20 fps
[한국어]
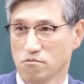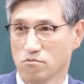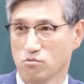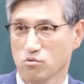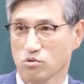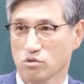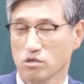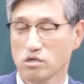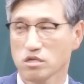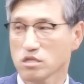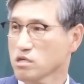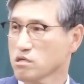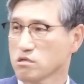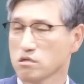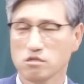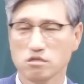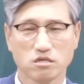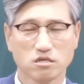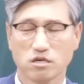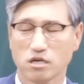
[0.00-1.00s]
그런
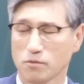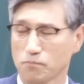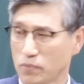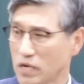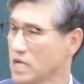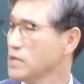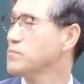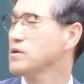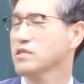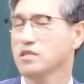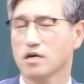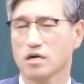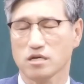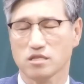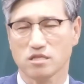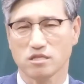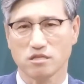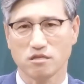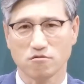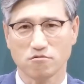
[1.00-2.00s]
그런 인간은 빨리빨리 나가야
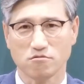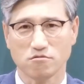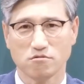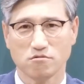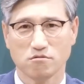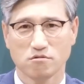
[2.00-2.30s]
된다고.